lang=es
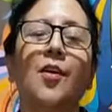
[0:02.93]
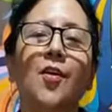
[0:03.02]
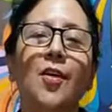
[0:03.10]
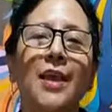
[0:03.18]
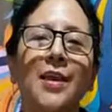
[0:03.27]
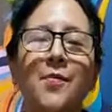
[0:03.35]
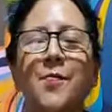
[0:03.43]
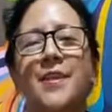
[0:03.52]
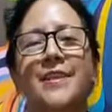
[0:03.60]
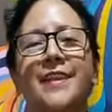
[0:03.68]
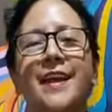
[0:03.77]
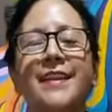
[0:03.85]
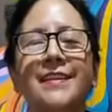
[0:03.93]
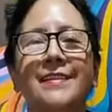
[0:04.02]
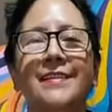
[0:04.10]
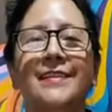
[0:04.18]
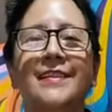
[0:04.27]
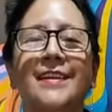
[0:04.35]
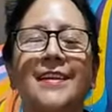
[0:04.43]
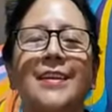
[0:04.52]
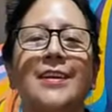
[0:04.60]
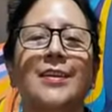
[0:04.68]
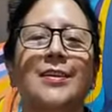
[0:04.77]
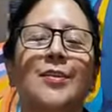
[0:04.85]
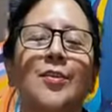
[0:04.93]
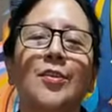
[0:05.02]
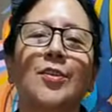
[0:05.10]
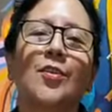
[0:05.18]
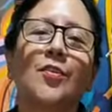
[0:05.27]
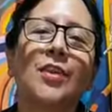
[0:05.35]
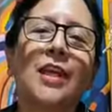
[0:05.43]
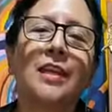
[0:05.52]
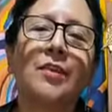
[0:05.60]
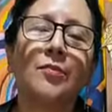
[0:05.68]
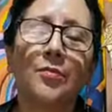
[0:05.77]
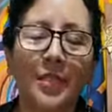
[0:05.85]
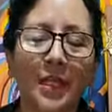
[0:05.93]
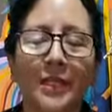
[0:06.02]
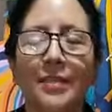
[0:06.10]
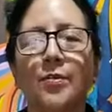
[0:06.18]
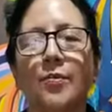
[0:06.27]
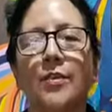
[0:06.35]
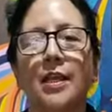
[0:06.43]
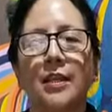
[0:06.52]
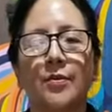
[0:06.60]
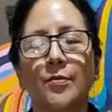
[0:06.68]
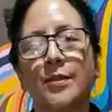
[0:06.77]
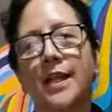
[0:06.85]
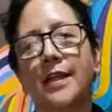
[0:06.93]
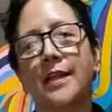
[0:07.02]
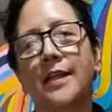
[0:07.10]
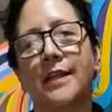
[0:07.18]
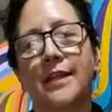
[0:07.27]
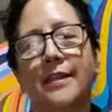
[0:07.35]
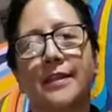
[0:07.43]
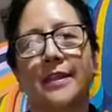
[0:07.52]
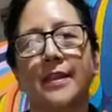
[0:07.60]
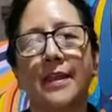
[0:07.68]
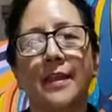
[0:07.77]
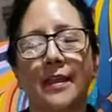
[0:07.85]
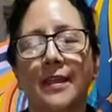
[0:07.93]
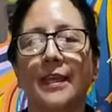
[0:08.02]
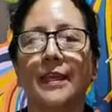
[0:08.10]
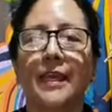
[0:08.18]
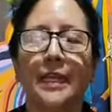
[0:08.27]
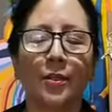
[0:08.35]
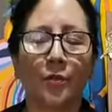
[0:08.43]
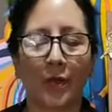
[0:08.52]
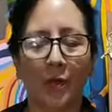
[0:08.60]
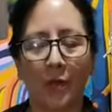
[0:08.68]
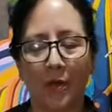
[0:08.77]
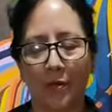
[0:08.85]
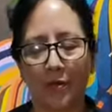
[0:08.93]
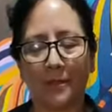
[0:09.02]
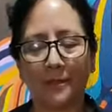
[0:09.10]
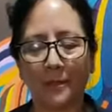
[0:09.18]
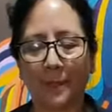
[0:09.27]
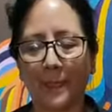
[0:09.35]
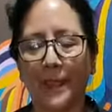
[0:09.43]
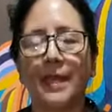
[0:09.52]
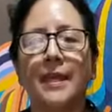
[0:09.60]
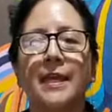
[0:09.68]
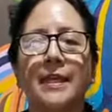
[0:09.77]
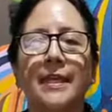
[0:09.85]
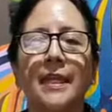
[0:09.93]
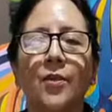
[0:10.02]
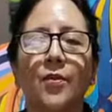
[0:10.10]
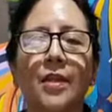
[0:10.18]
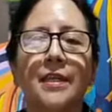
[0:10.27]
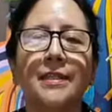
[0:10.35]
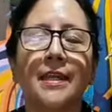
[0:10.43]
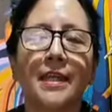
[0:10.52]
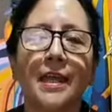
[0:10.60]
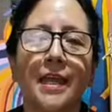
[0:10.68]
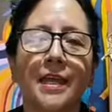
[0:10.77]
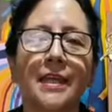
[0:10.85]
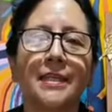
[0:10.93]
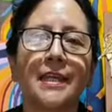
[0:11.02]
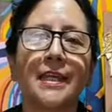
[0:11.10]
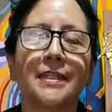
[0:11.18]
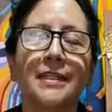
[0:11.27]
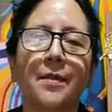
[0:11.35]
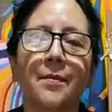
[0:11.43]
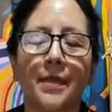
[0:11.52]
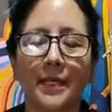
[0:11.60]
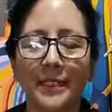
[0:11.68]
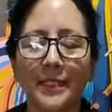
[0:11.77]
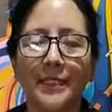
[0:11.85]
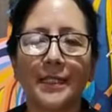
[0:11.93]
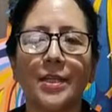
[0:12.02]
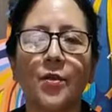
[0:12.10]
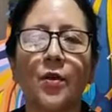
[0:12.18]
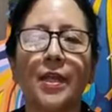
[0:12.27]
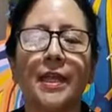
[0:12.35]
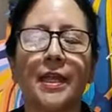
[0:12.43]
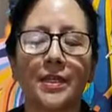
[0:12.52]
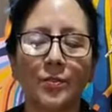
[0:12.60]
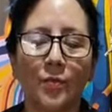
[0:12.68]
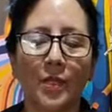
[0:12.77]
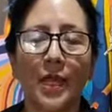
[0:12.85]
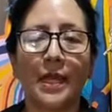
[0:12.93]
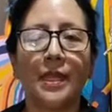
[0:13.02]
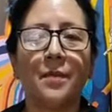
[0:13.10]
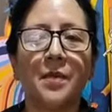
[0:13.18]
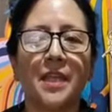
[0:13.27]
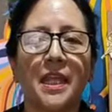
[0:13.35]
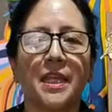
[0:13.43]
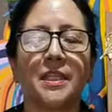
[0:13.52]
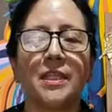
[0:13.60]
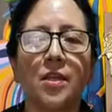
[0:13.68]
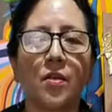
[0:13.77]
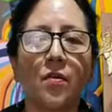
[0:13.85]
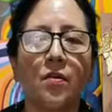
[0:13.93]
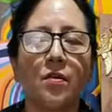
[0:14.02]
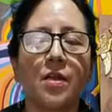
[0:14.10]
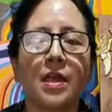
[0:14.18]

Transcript: Hola, ¿cómo están? Soy Sonia Liusca de Sonia Liusca Galería Taller de Quito, Ecuador. Quiero enseñarles esta vez lo que es una imitación